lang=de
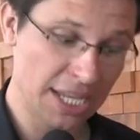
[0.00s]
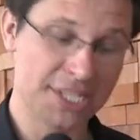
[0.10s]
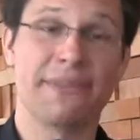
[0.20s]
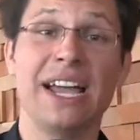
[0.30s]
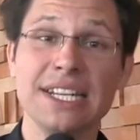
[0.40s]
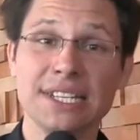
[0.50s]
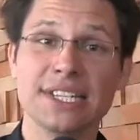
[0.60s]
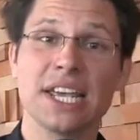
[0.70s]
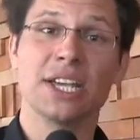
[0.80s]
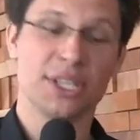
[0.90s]

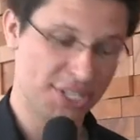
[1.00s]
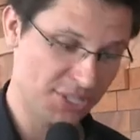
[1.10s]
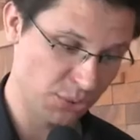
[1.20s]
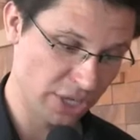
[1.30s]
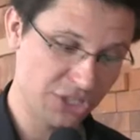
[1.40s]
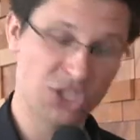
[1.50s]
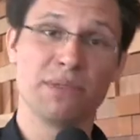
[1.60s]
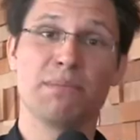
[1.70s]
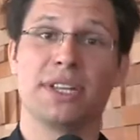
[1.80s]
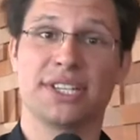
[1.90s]
Zweitens
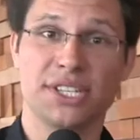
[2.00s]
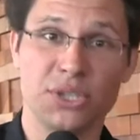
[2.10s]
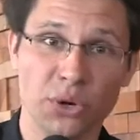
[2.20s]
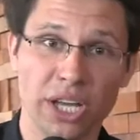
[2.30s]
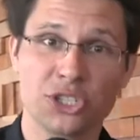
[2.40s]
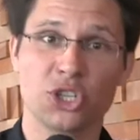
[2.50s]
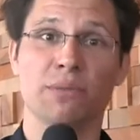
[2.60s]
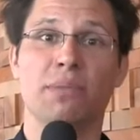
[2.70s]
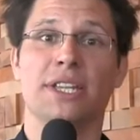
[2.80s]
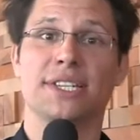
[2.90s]
Stewardship,
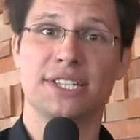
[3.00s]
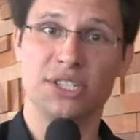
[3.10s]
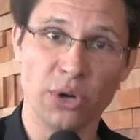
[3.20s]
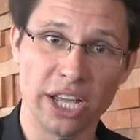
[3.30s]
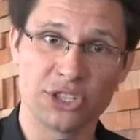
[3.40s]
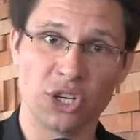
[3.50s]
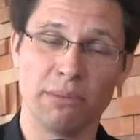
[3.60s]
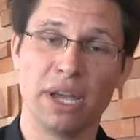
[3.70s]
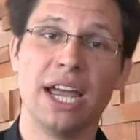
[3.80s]
Stewardship, Stewardship.